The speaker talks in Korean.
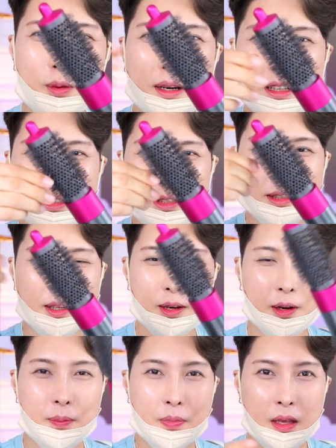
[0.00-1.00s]
너무 많이 썼어요
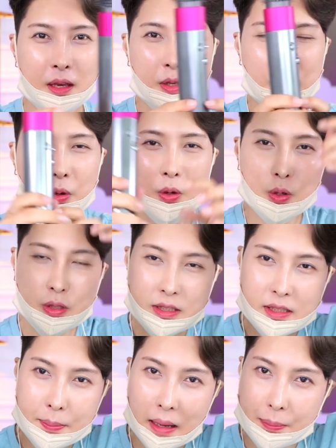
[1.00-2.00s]
요걸로
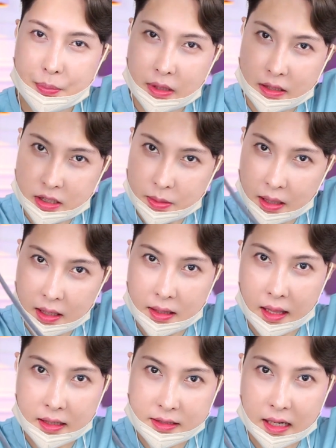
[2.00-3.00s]
진짜 바쁜 아침에
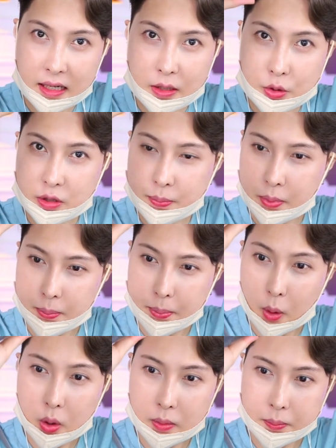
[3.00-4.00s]
내가 살리고 싶은
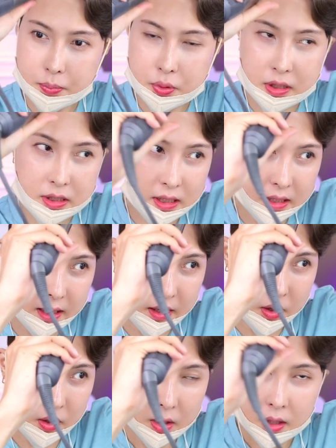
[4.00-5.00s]
뽕 부위
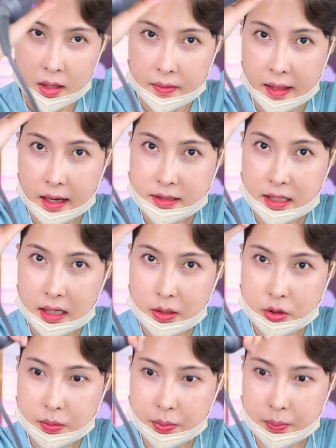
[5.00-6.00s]
있잖아요 내가
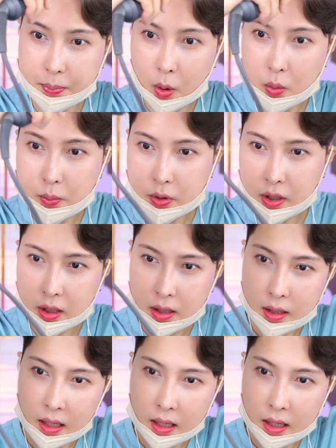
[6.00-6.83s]
살리고 싶은 뽕 부위